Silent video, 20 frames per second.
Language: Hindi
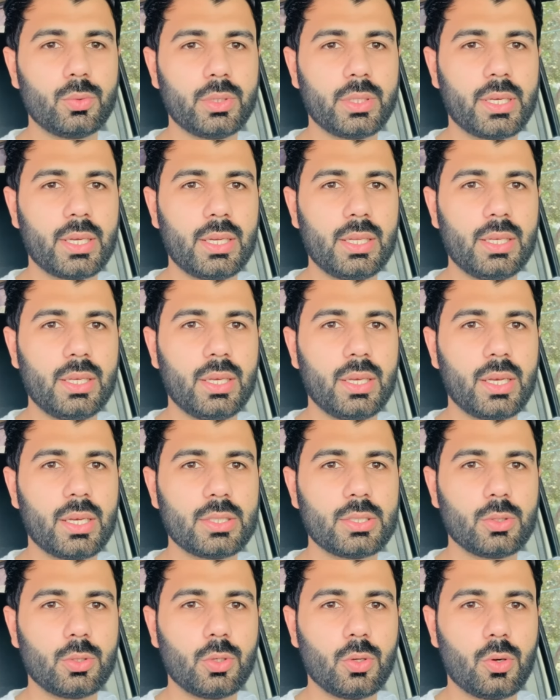उनके लिए है
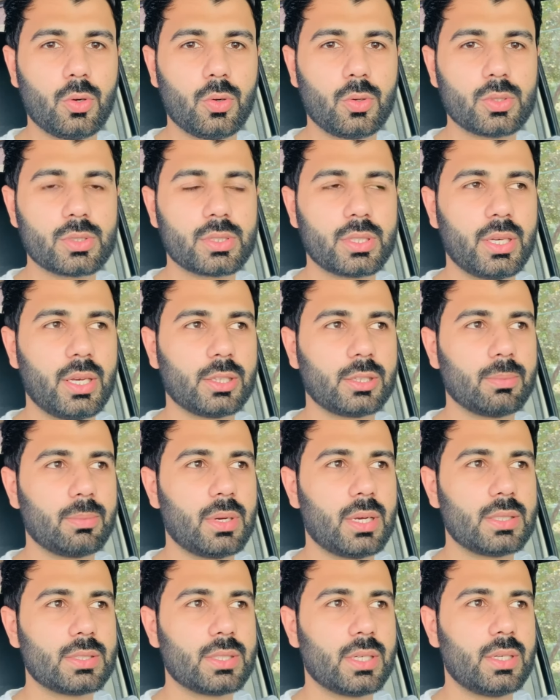जो लाहौर से
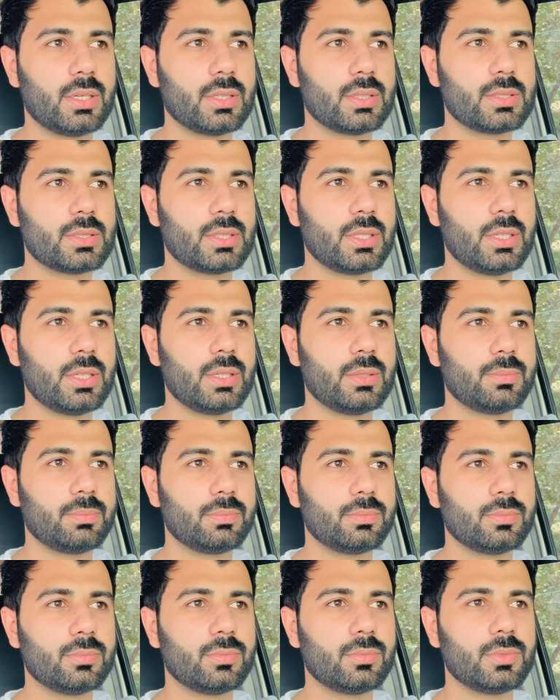इतमाद सेंटर से
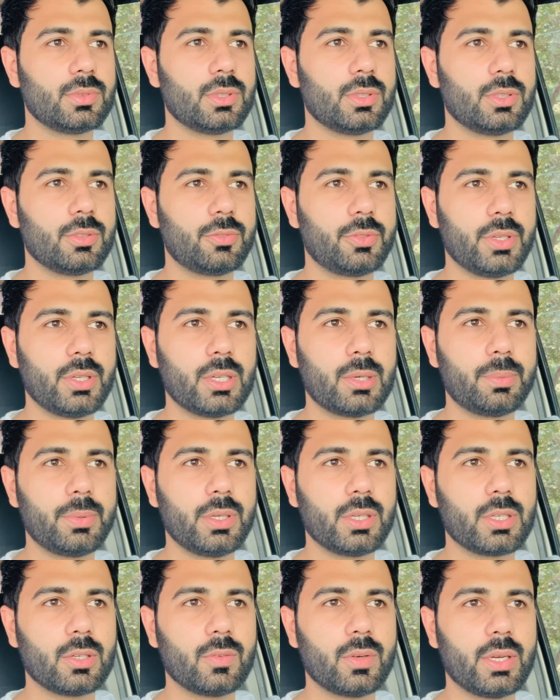
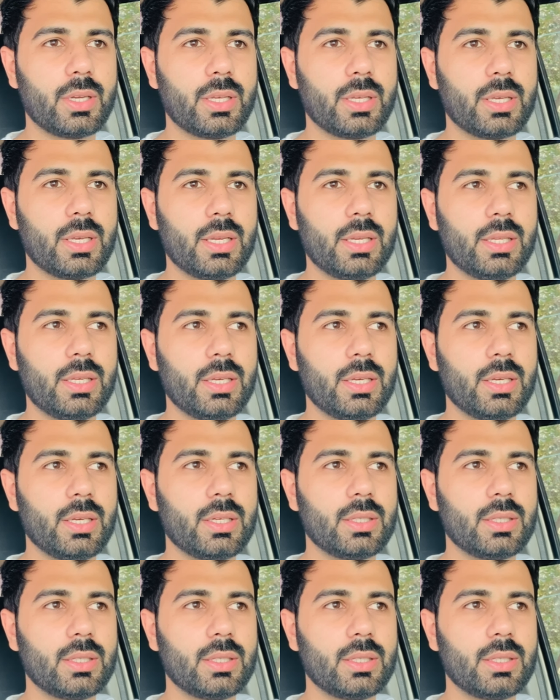फिंगरप्रिंट करवाने के लिए